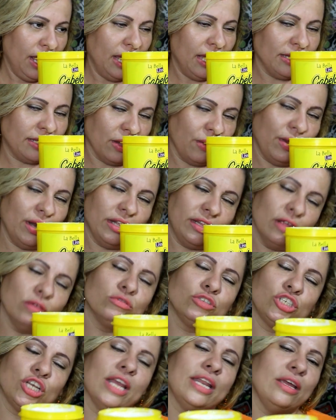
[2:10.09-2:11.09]
Então ele tem
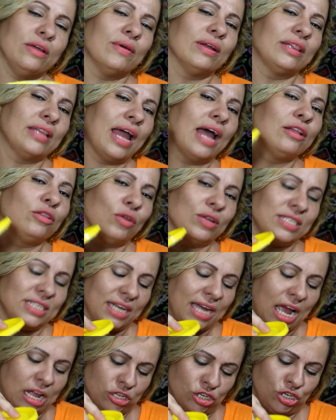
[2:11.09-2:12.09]
um cheirinho até
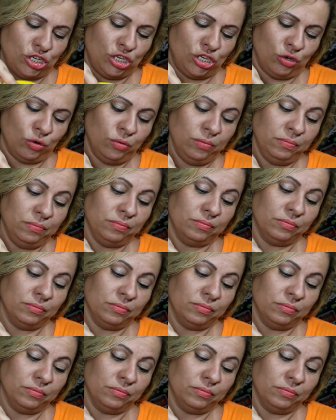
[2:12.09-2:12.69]
adocicadinho.